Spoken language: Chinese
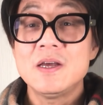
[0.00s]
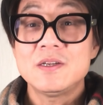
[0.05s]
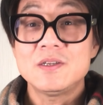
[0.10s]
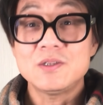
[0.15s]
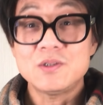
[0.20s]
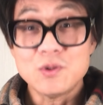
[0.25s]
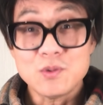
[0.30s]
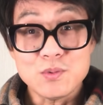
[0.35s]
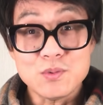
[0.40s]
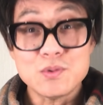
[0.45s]

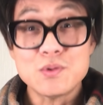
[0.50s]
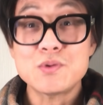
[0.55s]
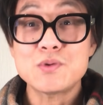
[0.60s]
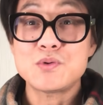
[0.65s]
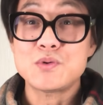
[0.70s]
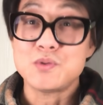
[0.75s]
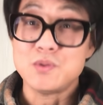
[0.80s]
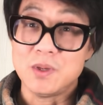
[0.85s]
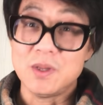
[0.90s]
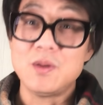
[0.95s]
这都是
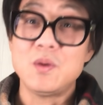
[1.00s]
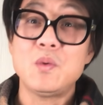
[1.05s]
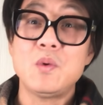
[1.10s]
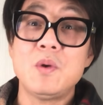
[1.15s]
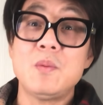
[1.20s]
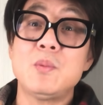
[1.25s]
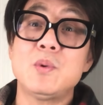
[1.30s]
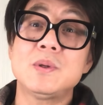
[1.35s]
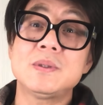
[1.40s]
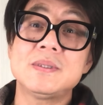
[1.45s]
学的《
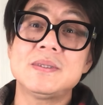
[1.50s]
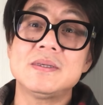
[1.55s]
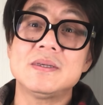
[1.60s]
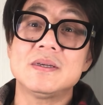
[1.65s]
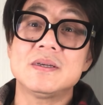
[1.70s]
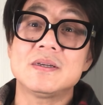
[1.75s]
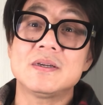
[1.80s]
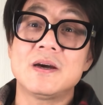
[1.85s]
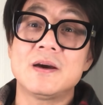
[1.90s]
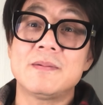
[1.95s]
约伯
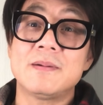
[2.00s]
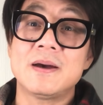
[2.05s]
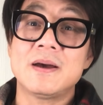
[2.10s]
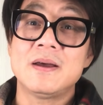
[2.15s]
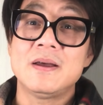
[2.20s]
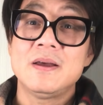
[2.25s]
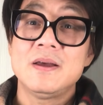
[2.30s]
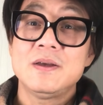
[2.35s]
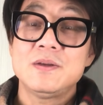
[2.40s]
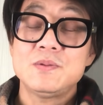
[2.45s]
记》，知道吧？